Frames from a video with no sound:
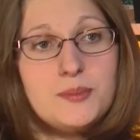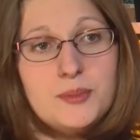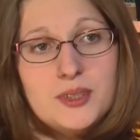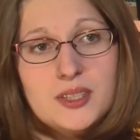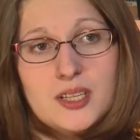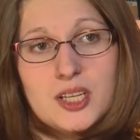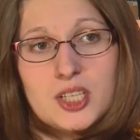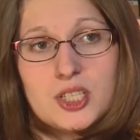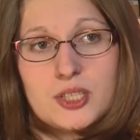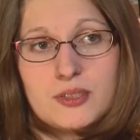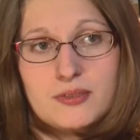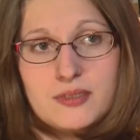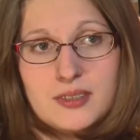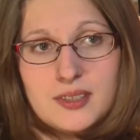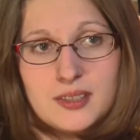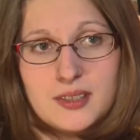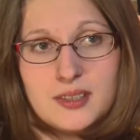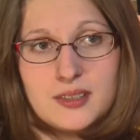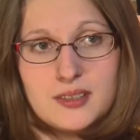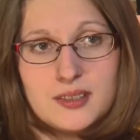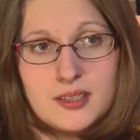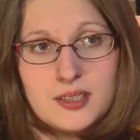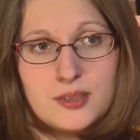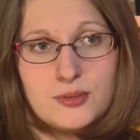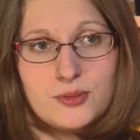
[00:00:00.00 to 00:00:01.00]
тема
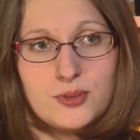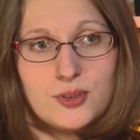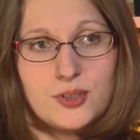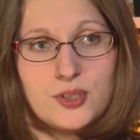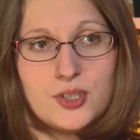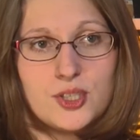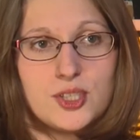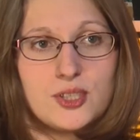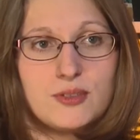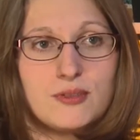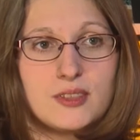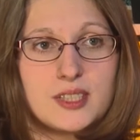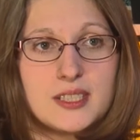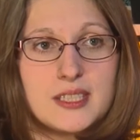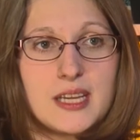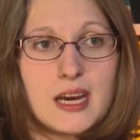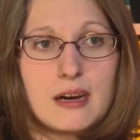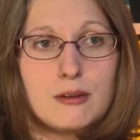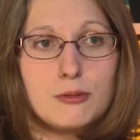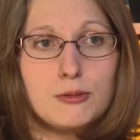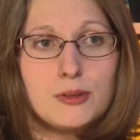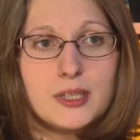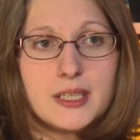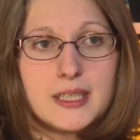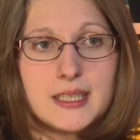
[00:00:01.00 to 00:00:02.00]
нашего сегодняшнего
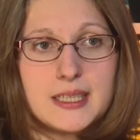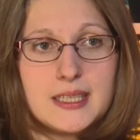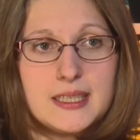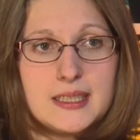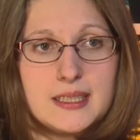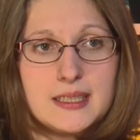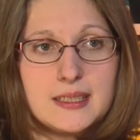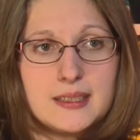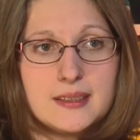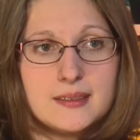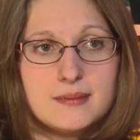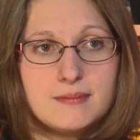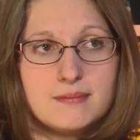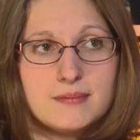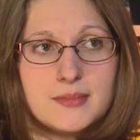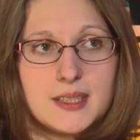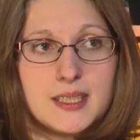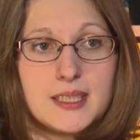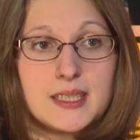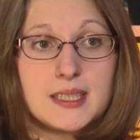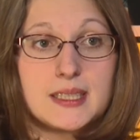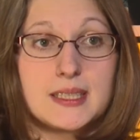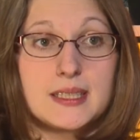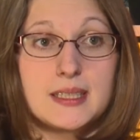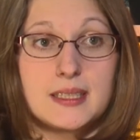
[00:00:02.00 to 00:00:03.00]
разговора – это
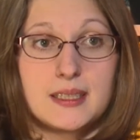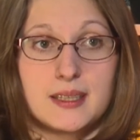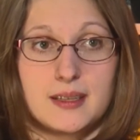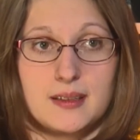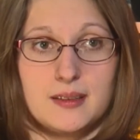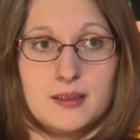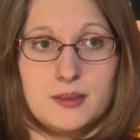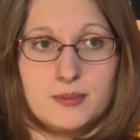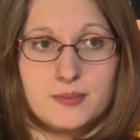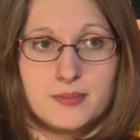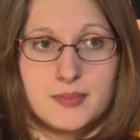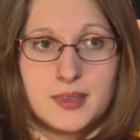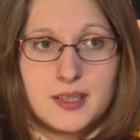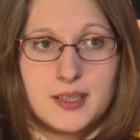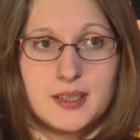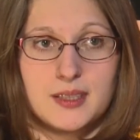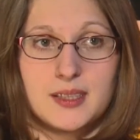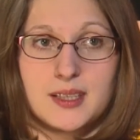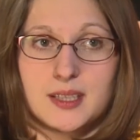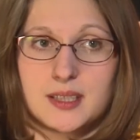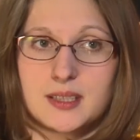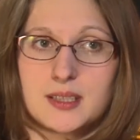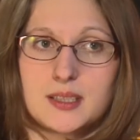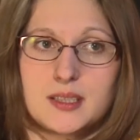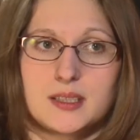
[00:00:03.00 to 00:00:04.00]
ритейл
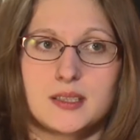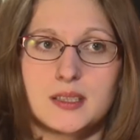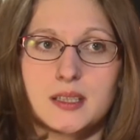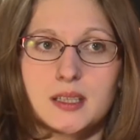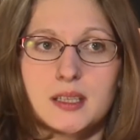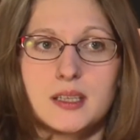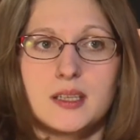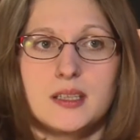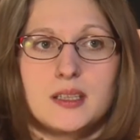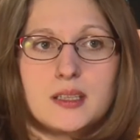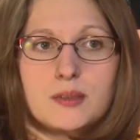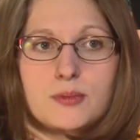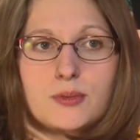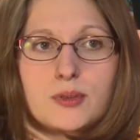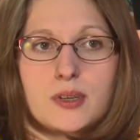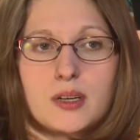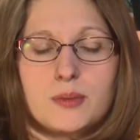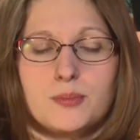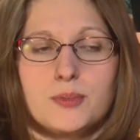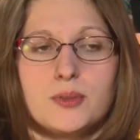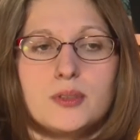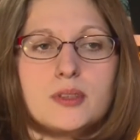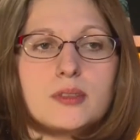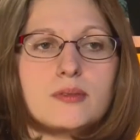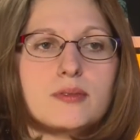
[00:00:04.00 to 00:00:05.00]
и некоторые секреты
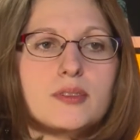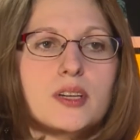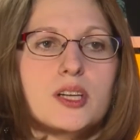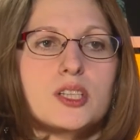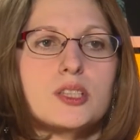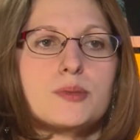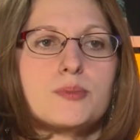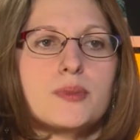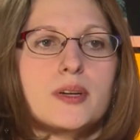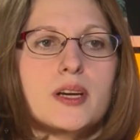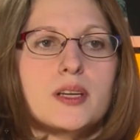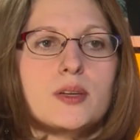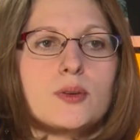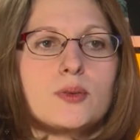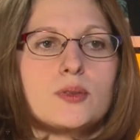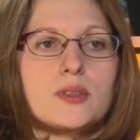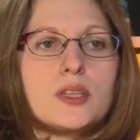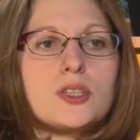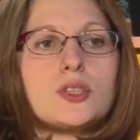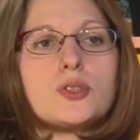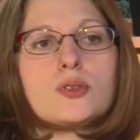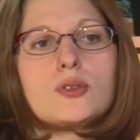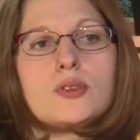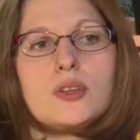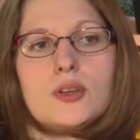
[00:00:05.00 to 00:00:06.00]
его работы в нашем
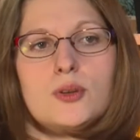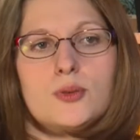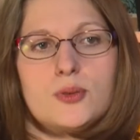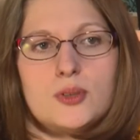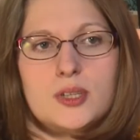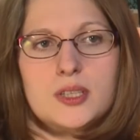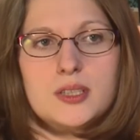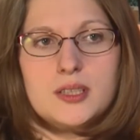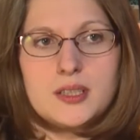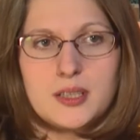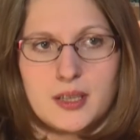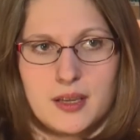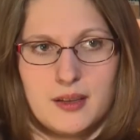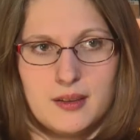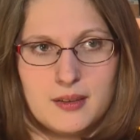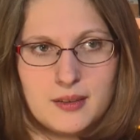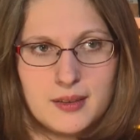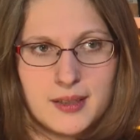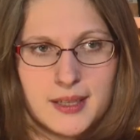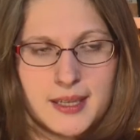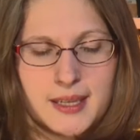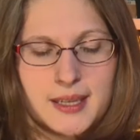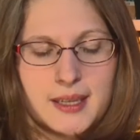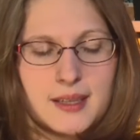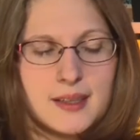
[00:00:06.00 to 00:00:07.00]
районе. Значит, что такое
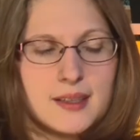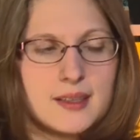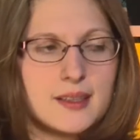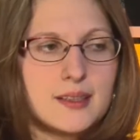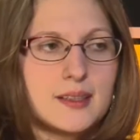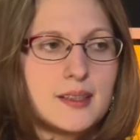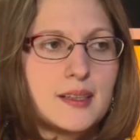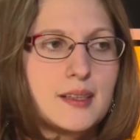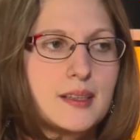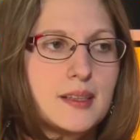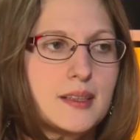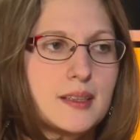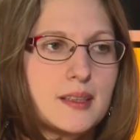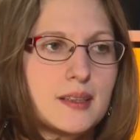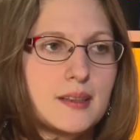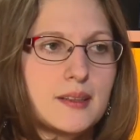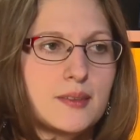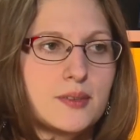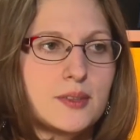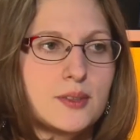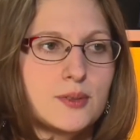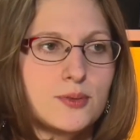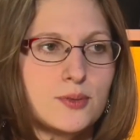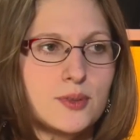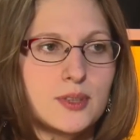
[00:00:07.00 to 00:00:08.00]
ритейл? Ритейл –
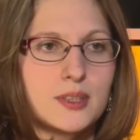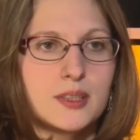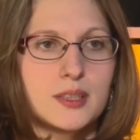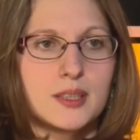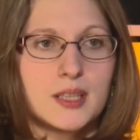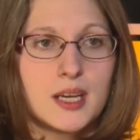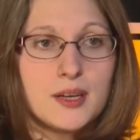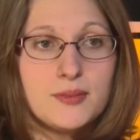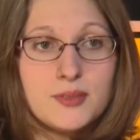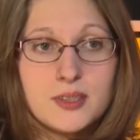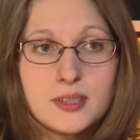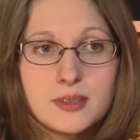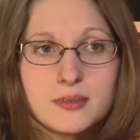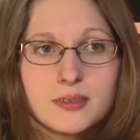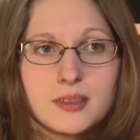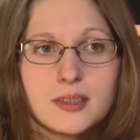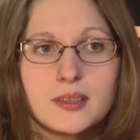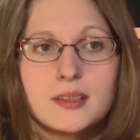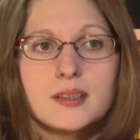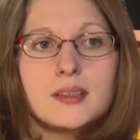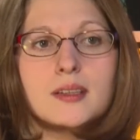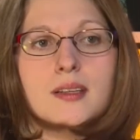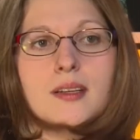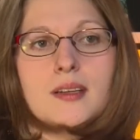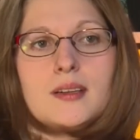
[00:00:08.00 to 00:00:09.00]
это всего-то
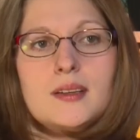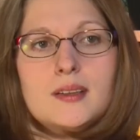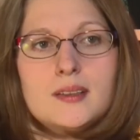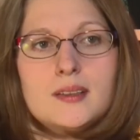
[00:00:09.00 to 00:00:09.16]
навсего,